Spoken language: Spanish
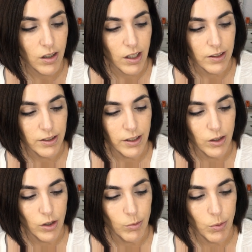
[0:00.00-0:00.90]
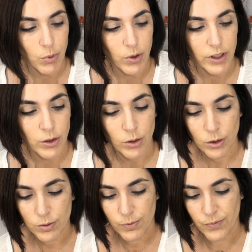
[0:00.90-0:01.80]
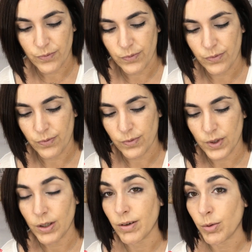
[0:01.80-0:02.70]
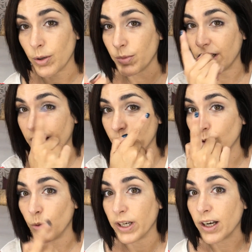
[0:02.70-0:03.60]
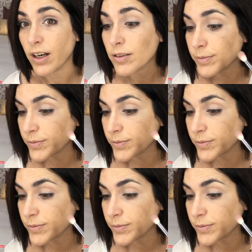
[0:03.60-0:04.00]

Así que cogemos poquito y vamos a ir marcando cuenca.